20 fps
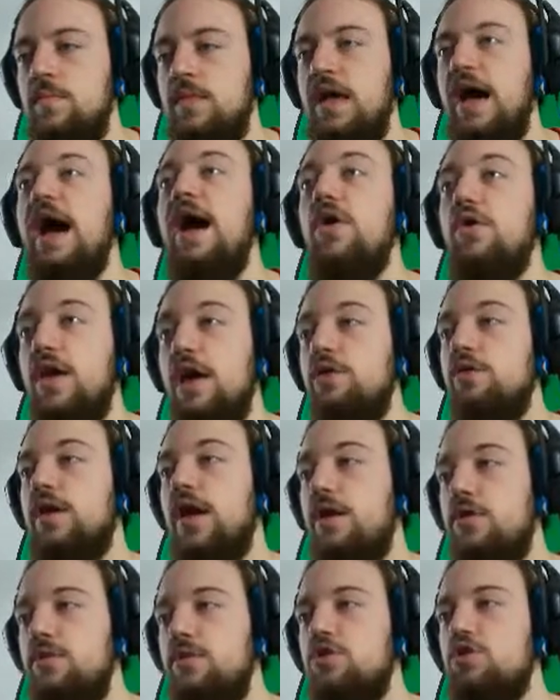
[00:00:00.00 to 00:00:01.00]
Ah, ok,
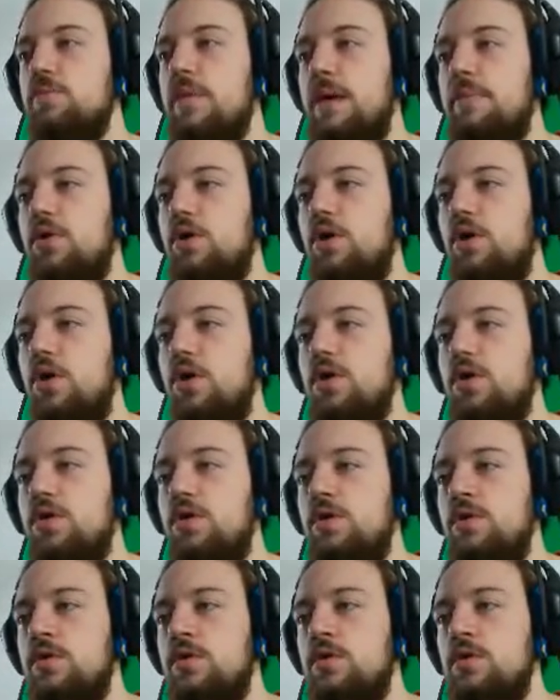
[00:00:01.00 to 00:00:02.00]
ok, quindi dobbiamo...
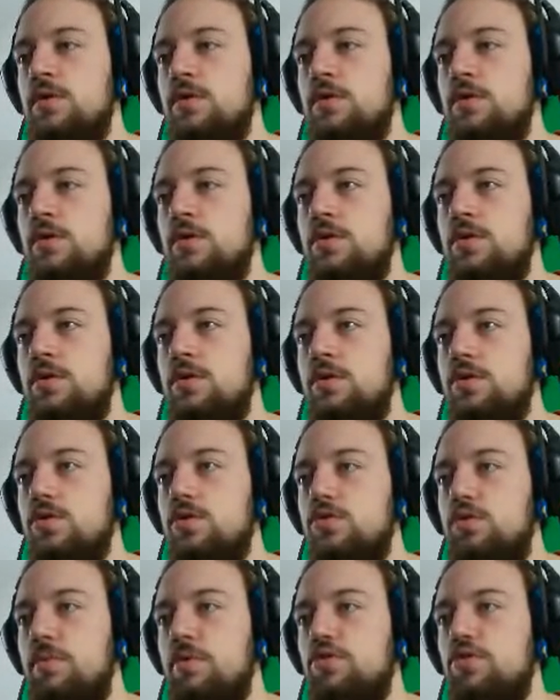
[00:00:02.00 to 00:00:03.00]

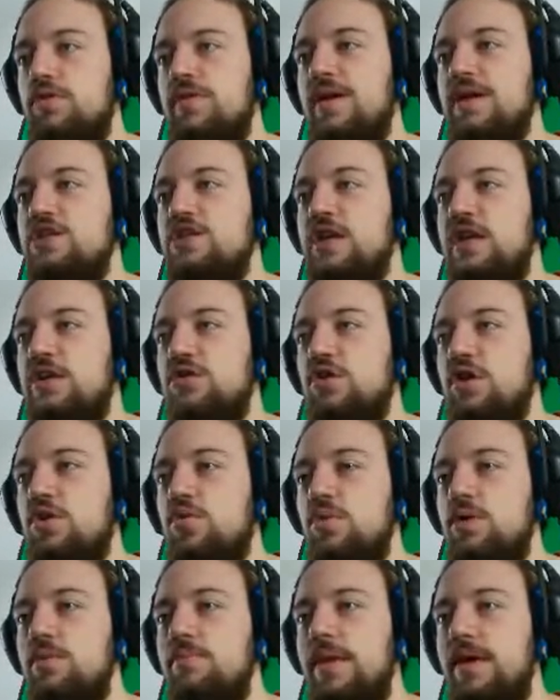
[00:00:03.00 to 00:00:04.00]
Dobbiamo trovare il generatore
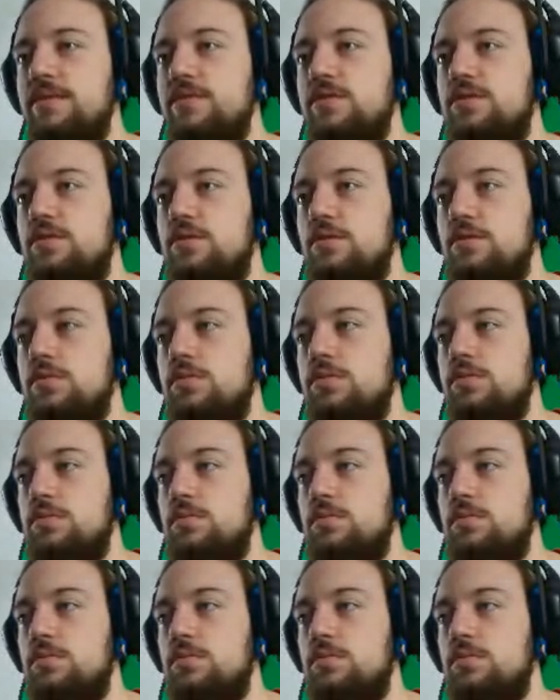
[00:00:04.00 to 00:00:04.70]
qui in mezzo.